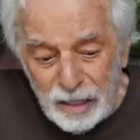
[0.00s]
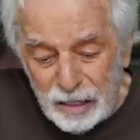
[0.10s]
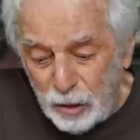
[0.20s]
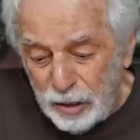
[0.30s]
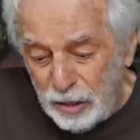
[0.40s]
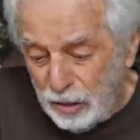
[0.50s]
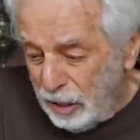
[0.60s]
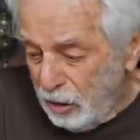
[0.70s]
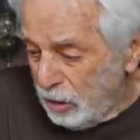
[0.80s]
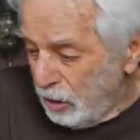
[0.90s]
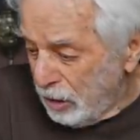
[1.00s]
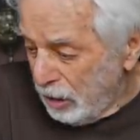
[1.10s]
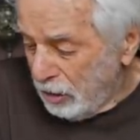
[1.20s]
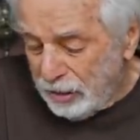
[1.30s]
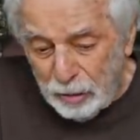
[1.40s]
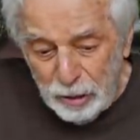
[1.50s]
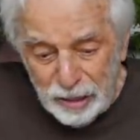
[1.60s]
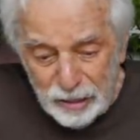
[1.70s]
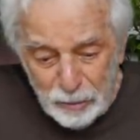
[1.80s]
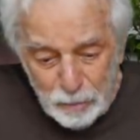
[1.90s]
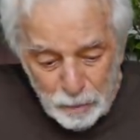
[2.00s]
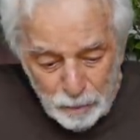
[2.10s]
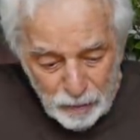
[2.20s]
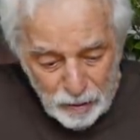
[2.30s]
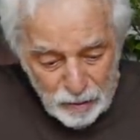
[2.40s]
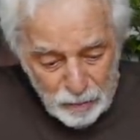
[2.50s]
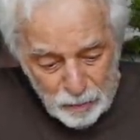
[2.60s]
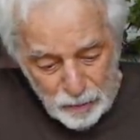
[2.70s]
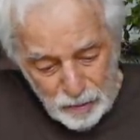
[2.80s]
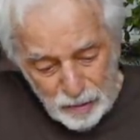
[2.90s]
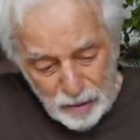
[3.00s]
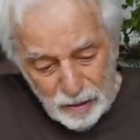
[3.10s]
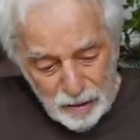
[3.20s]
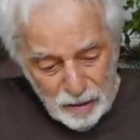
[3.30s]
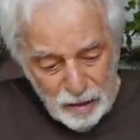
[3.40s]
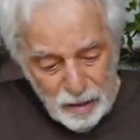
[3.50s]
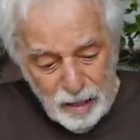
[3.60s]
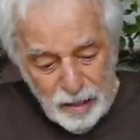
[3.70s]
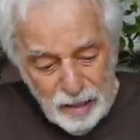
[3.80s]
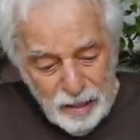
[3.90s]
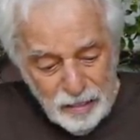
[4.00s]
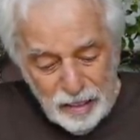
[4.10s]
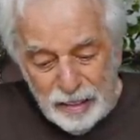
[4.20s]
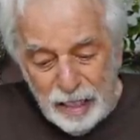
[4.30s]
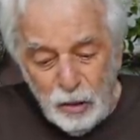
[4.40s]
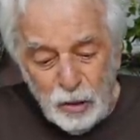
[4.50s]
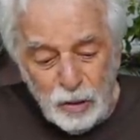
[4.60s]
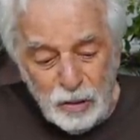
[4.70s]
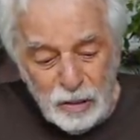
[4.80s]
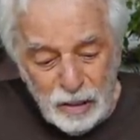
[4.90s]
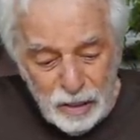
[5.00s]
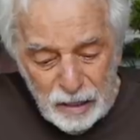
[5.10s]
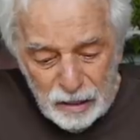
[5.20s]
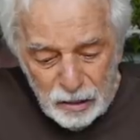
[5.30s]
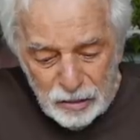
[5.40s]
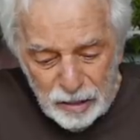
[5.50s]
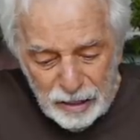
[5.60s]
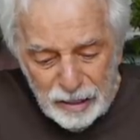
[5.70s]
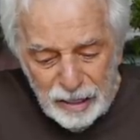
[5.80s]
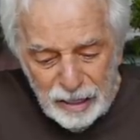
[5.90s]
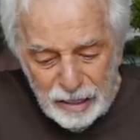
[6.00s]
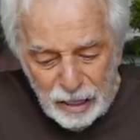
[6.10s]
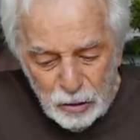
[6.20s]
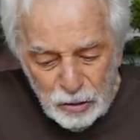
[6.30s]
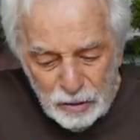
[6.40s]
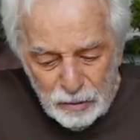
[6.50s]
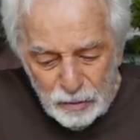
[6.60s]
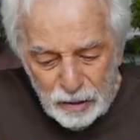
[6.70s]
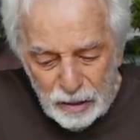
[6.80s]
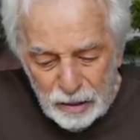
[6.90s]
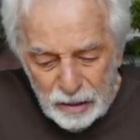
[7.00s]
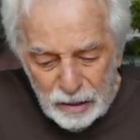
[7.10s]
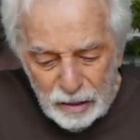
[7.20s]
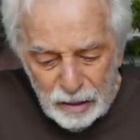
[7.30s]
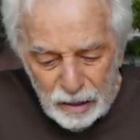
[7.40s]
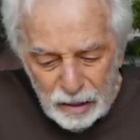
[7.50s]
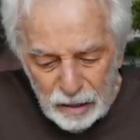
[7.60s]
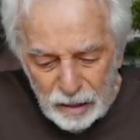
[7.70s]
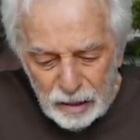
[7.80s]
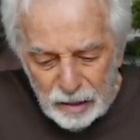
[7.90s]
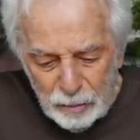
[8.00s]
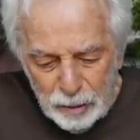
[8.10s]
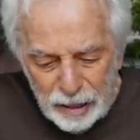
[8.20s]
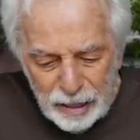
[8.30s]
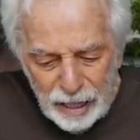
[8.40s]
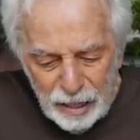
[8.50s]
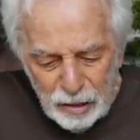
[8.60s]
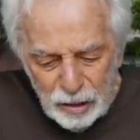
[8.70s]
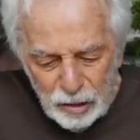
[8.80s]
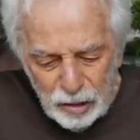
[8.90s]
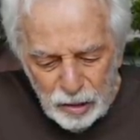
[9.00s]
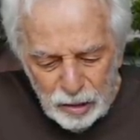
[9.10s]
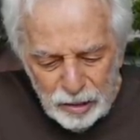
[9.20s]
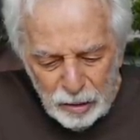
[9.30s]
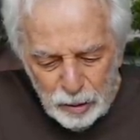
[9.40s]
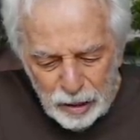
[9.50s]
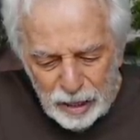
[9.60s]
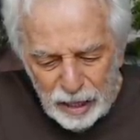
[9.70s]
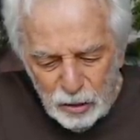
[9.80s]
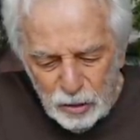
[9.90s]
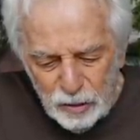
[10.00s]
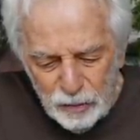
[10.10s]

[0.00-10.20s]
Yo, yo, quiero, yo quiero saber mm, qué te dice el tarot. Entonces este es el tarot que está mezclado, no está mezclado.